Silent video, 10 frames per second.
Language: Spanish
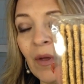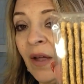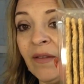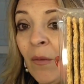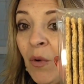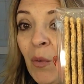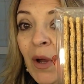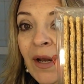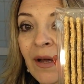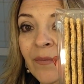Están muy
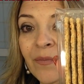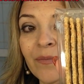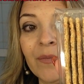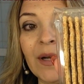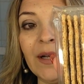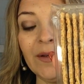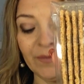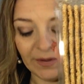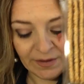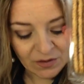buenas ¿vale?
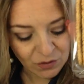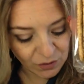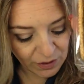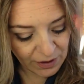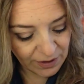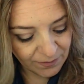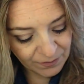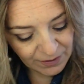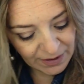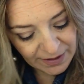Estas son de
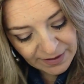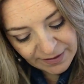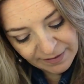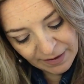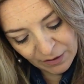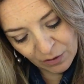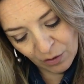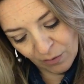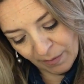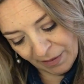galletas
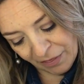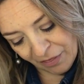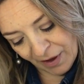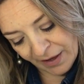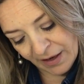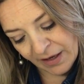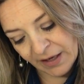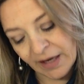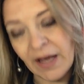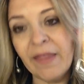con manzana y
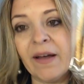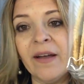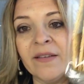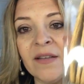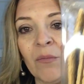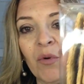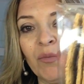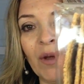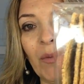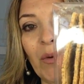granada. Estas están muy,
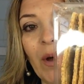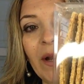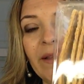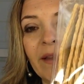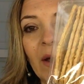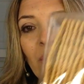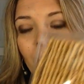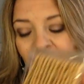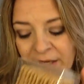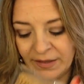buenas buena y traen
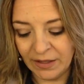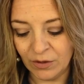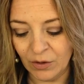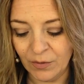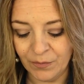un paquetito